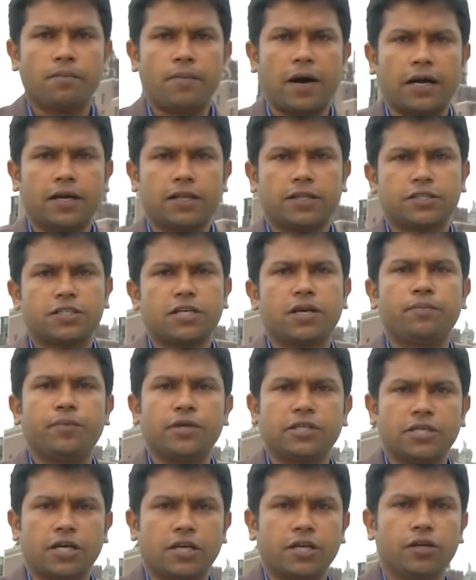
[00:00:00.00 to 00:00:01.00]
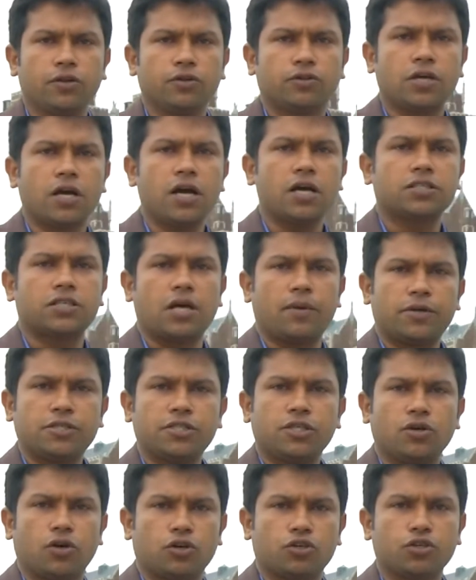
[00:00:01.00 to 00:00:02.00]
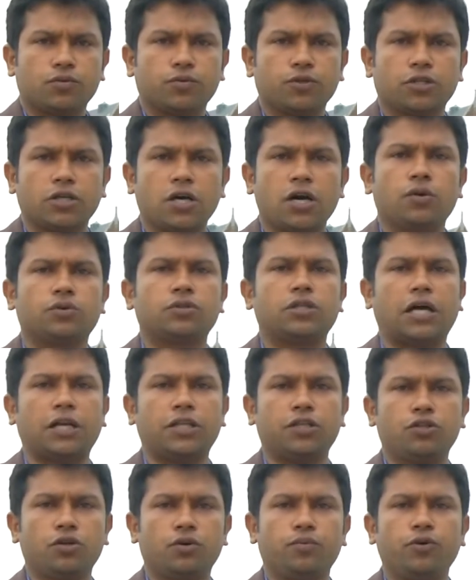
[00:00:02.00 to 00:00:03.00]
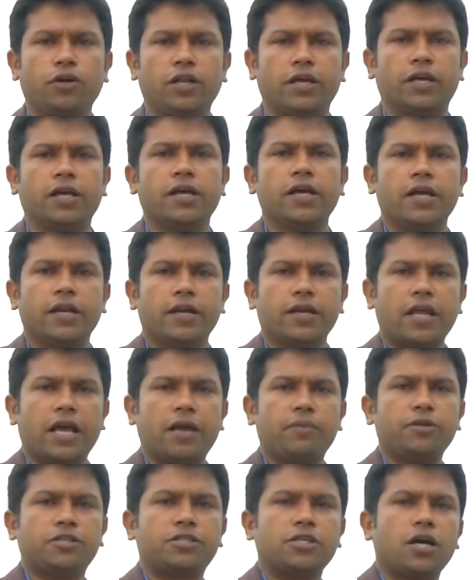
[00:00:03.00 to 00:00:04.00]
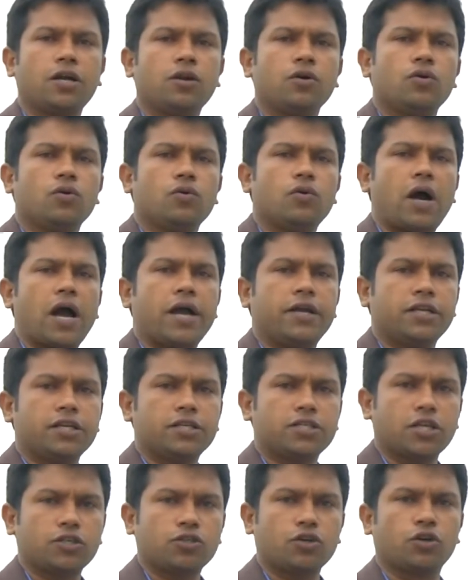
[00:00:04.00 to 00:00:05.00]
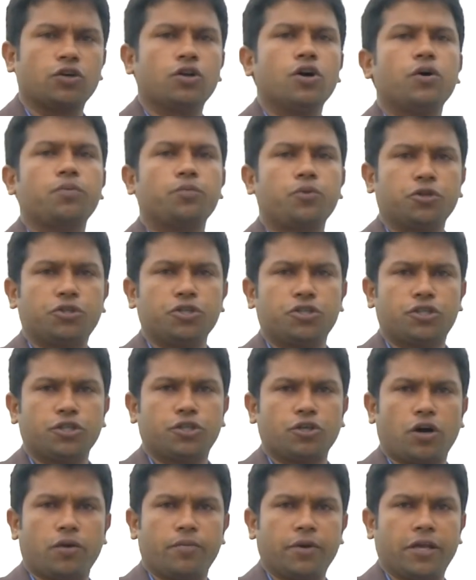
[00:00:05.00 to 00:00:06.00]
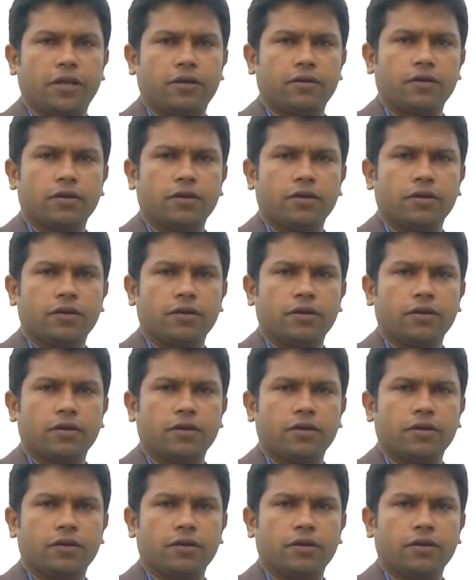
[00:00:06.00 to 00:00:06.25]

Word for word: বাংলাদেশে বিচারহীনতা সামাজিক অসমতা ও দারিদ্র ভুলে ন্যায় বিচার ও আইনের শাসন প্রতিষ্ঠিত হবে